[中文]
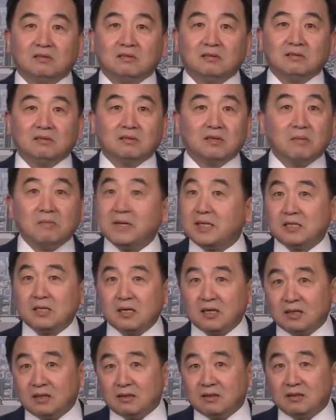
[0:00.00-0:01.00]
他没事
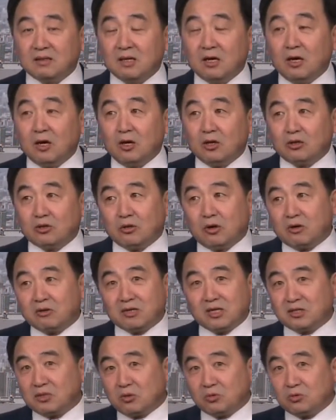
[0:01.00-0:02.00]
儿，所有
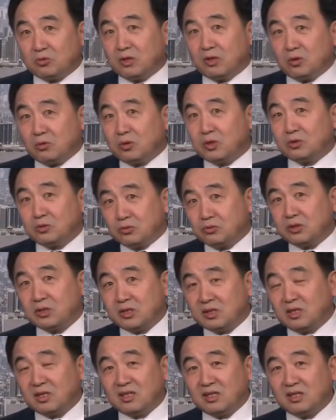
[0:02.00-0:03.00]
人都觉得会出
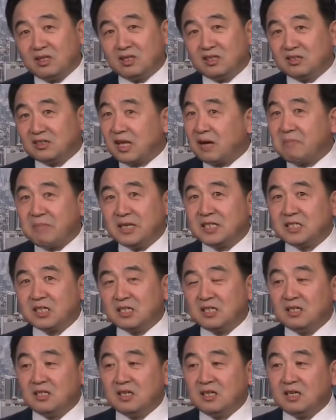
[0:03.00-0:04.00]
事，他没事儿。